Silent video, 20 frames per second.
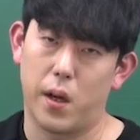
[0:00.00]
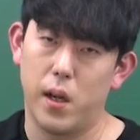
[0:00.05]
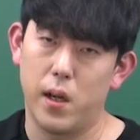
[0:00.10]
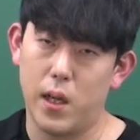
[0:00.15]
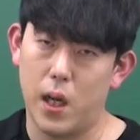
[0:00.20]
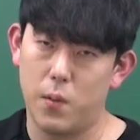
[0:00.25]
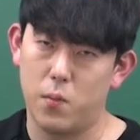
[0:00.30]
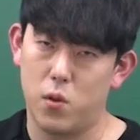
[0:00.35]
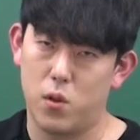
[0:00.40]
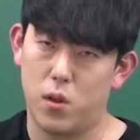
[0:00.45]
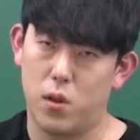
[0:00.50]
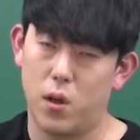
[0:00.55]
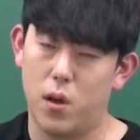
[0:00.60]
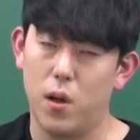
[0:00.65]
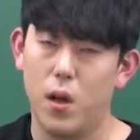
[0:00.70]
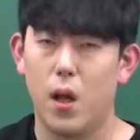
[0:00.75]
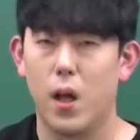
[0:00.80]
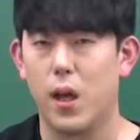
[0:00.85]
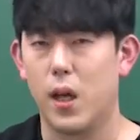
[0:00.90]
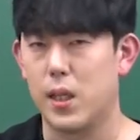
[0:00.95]

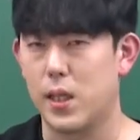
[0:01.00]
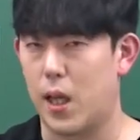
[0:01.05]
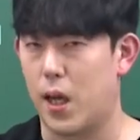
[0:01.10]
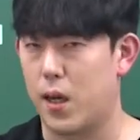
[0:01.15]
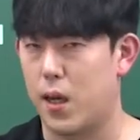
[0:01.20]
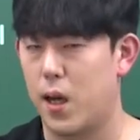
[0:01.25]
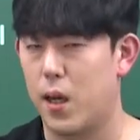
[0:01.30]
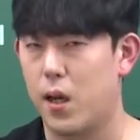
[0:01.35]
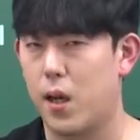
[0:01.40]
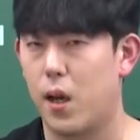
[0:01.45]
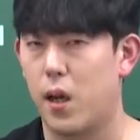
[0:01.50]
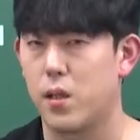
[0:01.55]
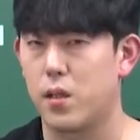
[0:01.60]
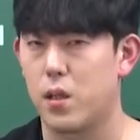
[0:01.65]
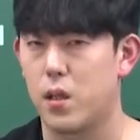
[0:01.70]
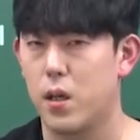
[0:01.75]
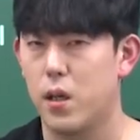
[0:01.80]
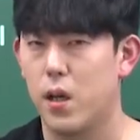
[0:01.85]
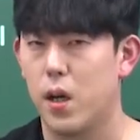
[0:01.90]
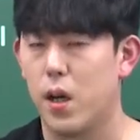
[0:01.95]
1강부터
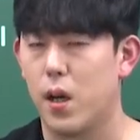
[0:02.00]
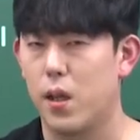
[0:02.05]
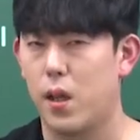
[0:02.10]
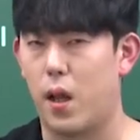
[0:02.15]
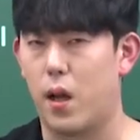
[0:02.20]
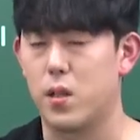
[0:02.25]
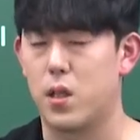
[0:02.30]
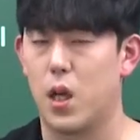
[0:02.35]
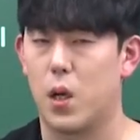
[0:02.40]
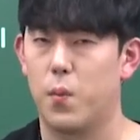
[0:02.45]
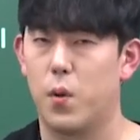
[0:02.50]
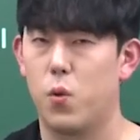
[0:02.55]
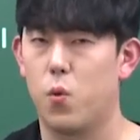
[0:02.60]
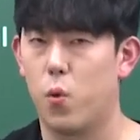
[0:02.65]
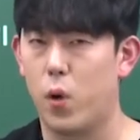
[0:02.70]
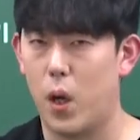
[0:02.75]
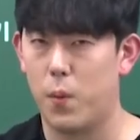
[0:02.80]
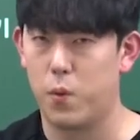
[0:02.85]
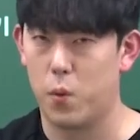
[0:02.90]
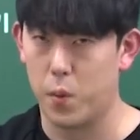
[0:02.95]
4강까지를 다시 한번
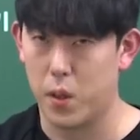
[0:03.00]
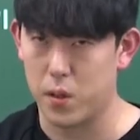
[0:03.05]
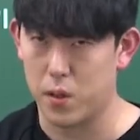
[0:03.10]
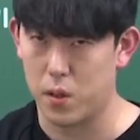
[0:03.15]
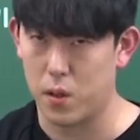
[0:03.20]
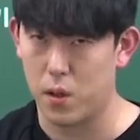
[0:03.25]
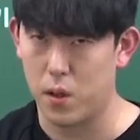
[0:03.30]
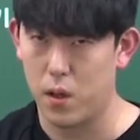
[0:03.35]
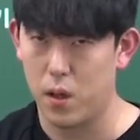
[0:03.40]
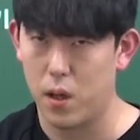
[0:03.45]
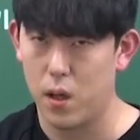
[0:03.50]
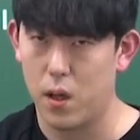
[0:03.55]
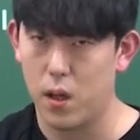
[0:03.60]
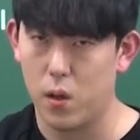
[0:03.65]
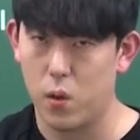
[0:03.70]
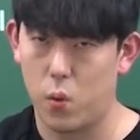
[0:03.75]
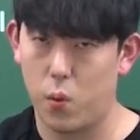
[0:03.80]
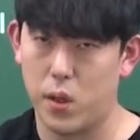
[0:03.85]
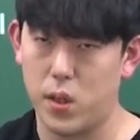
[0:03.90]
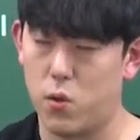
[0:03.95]
돌아보면서
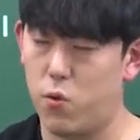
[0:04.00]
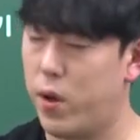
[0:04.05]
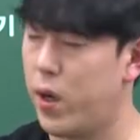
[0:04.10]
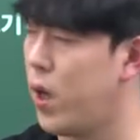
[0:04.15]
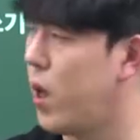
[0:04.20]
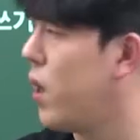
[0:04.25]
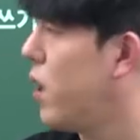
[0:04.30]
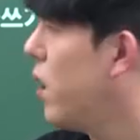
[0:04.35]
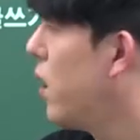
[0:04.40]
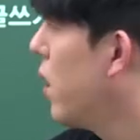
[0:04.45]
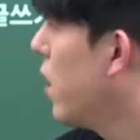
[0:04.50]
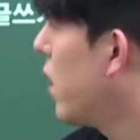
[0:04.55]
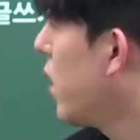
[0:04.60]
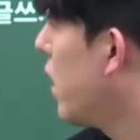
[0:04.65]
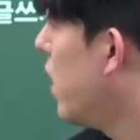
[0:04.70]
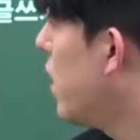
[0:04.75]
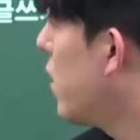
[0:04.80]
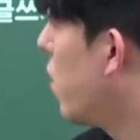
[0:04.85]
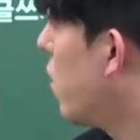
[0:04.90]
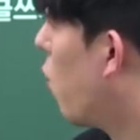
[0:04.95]
또 이제 우리가
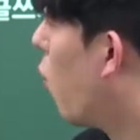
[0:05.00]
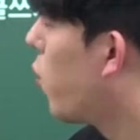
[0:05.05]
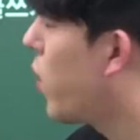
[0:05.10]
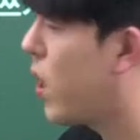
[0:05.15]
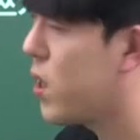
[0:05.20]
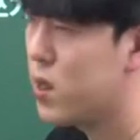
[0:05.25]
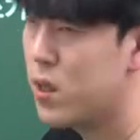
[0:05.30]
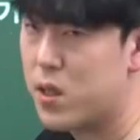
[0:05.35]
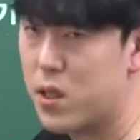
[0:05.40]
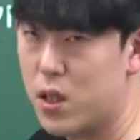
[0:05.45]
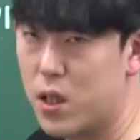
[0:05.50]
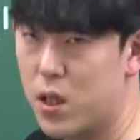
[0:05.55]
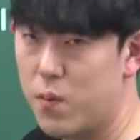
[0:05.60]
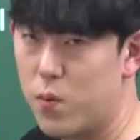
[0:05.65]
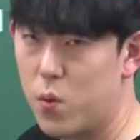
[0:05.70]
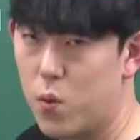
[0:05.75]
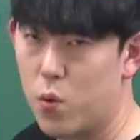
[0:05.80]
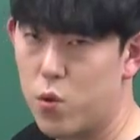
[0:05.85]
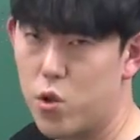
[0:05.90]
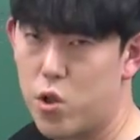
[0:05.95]
1, 5강은
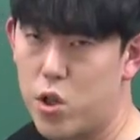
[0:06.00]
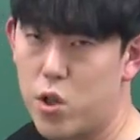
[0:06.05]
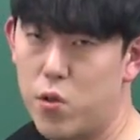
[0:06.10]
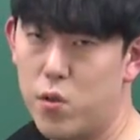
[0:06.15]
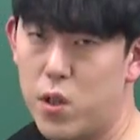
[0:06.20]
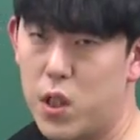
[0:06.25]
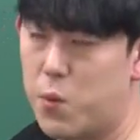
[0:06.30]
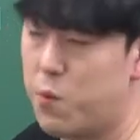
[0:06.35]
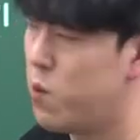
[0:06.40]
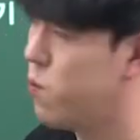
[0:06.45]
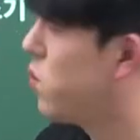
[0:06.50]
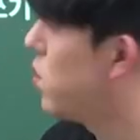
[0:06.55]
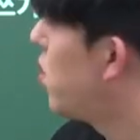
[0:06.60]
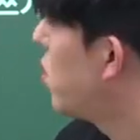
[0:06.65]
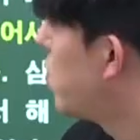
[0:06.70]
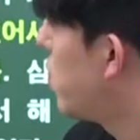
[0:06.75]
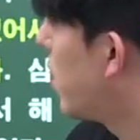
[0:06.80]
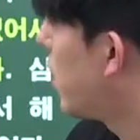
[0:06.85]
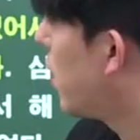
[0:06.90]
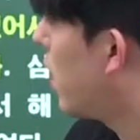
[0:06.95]
지금 또 쉬운 지문부터
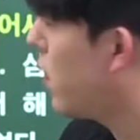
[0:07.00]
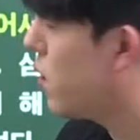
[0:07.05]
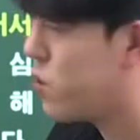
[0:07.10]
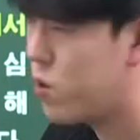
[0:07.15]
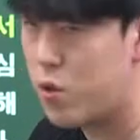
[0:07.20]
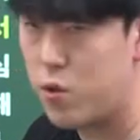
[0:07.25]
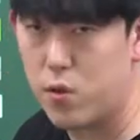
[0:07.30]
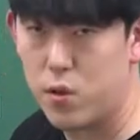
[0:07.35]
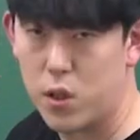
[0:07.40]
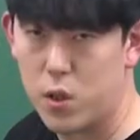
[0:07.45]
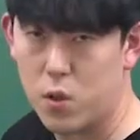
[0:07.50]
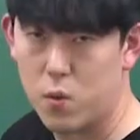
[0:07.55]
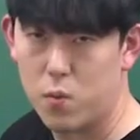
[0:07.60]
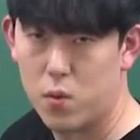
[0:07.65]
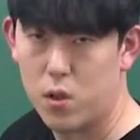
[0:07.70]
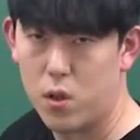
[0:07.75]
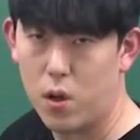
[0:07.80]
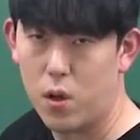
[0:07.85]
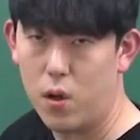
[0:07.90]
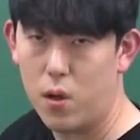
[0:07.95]
저희가 쉬운
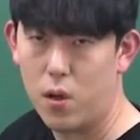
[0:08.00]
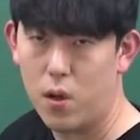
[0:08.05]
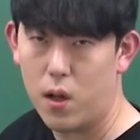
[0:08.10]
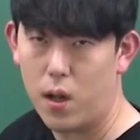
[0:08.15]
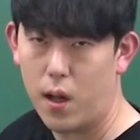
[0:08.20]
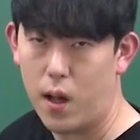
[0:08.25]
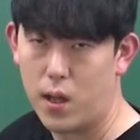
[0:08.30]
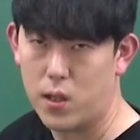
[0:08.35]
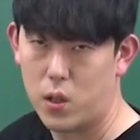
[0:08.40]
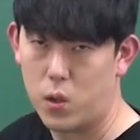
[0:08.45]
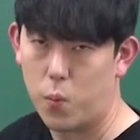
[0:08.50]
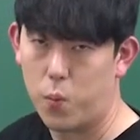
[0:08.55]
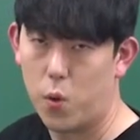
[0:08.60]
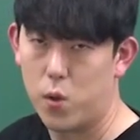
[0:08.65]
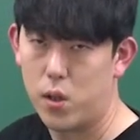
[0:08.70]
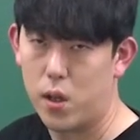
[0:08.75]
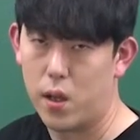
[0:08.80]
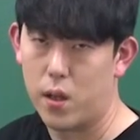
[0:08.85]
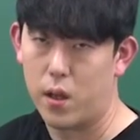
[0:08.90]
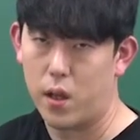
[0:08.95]
지문부터 같이 또
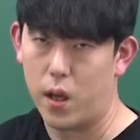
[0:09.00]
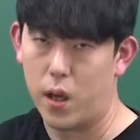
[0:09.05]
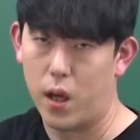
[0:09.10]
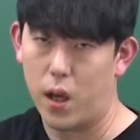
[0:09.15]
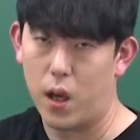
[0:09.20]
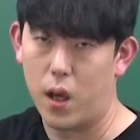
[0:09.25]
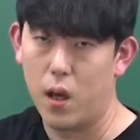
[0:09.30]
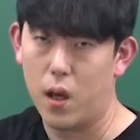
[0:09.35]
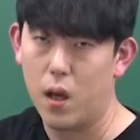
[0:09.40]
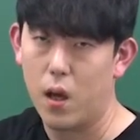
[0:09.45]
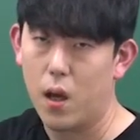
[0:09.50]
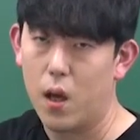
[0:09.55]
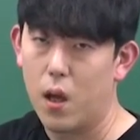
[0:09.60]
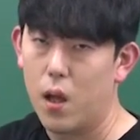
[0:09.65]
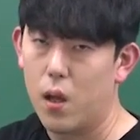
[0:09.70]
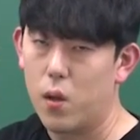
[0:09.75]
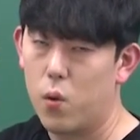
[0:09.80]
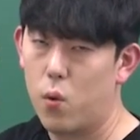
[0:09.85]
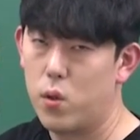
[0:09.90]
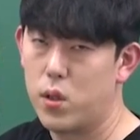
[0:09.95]
볼 텐데
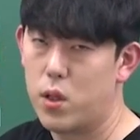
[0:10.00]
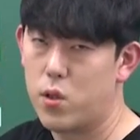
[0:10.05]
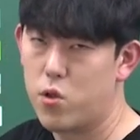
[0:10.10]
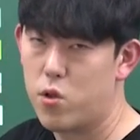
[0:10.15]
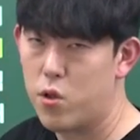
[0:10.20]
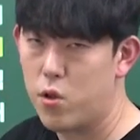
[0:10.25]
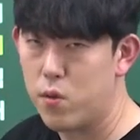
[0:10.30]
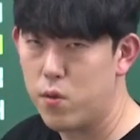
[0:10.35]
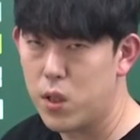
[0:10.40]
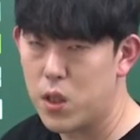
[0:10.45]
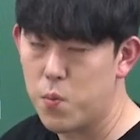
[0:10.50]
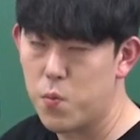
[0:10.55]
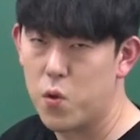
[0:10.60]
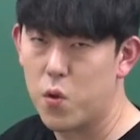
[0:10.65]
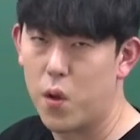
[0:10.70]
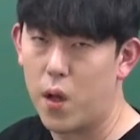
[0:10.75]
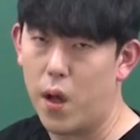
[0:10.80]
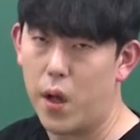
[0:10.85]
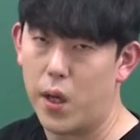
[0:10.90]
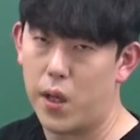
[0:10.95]
또 이제 쉬운
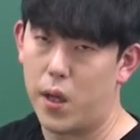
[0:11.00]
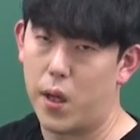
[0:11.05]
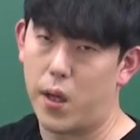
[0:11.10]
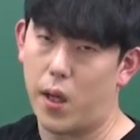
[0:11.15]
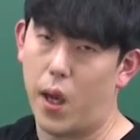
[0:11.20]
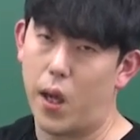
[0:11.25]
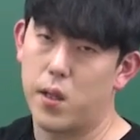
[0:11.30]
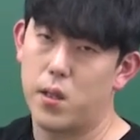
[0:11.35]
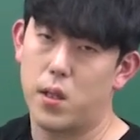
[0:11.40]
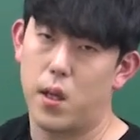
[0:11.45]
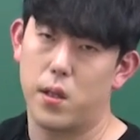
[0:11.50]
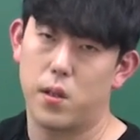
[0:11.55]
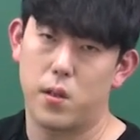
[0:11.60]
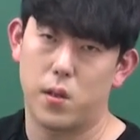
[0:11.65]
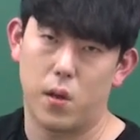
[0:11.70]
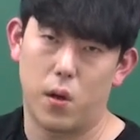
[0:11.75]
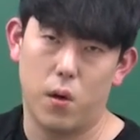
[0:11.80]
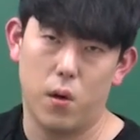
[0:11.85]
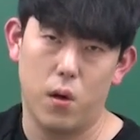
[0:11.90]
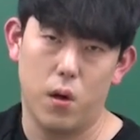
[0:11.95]
지문과 이따
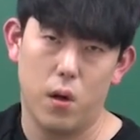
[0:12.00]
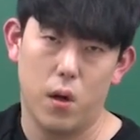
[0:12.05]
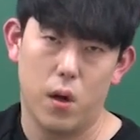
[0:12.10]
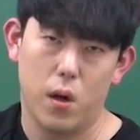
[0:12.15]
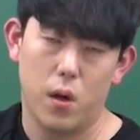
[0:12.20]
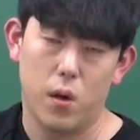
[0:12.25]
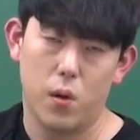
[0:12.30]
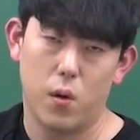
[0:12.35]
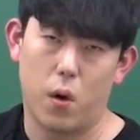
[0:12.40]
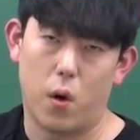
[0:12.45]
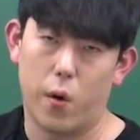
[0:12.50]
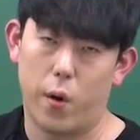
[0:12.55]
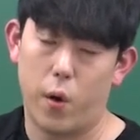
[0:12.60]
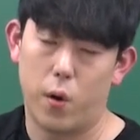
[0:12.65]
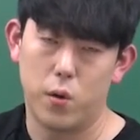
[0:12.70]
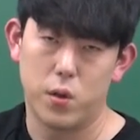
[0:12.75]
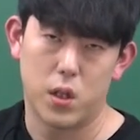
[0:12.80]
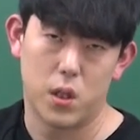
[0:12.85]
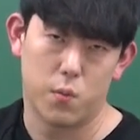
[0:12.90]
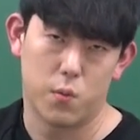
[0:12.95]
개체성 또
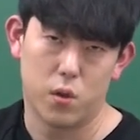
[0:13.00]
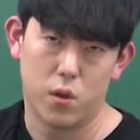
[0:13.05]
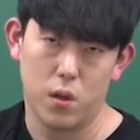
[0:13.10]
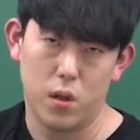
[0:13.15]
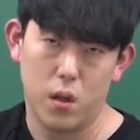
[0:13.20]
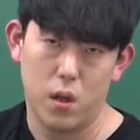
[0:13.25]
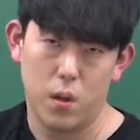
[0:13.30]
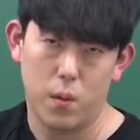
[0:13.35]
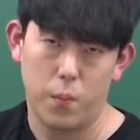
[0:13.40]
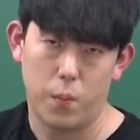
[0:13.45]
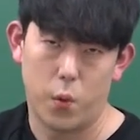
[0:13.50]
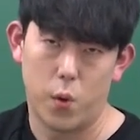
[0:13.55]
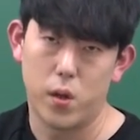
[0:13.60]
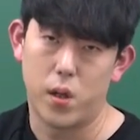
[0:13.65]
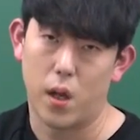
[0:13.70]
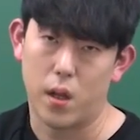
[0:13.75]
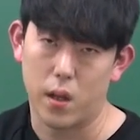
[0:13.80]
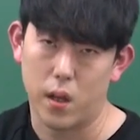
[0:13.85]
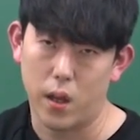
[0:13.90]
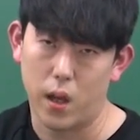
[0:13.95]
어려운 지문 볼
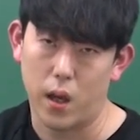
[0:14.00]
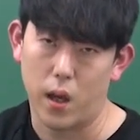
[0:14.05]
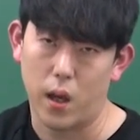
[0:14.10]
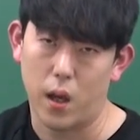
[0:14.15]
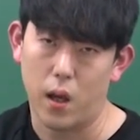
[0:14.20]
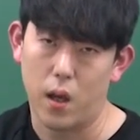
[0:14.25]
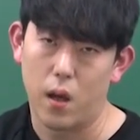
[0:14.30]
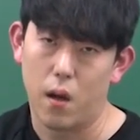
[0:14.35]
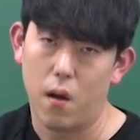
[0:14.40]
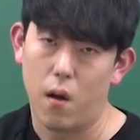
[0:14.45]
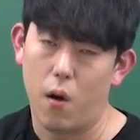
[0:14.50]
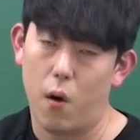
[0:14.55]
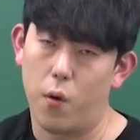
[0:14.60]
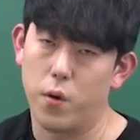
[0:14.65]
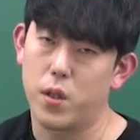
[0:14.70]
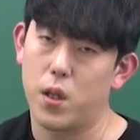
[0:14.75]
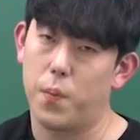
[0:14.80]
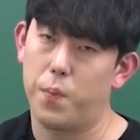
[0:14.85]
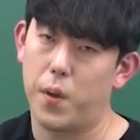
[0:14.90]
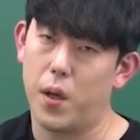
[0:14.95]
텐데
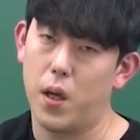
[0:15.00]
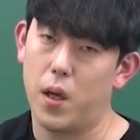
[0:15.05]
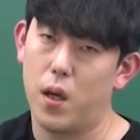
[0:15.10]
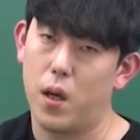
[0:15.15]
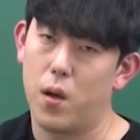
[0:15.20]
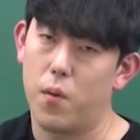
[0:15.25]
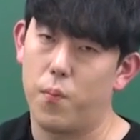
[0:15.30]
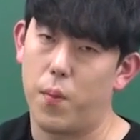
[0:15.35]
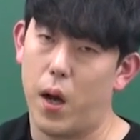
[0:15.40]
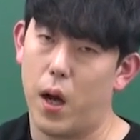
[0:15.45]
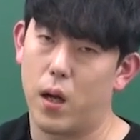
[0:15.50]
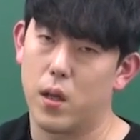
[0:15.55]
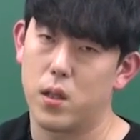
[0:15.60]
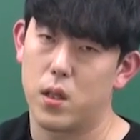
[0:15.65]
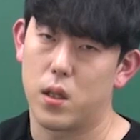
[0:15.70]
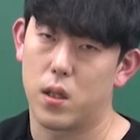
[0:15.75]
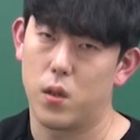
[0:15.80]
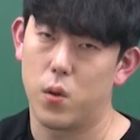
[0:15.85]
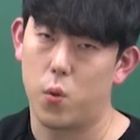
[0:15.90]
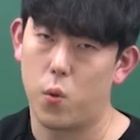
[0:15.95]
어차피
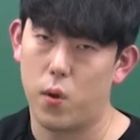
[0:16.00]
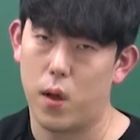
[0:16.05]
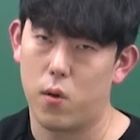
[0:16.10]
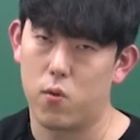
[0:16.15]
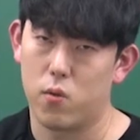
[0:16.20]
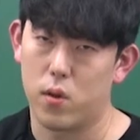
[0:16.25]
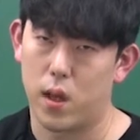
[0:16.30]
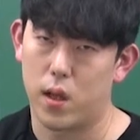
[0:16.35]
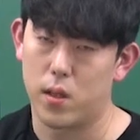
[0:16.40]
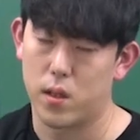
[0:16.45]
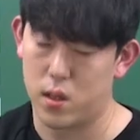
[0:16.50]
방식은 똑같구나.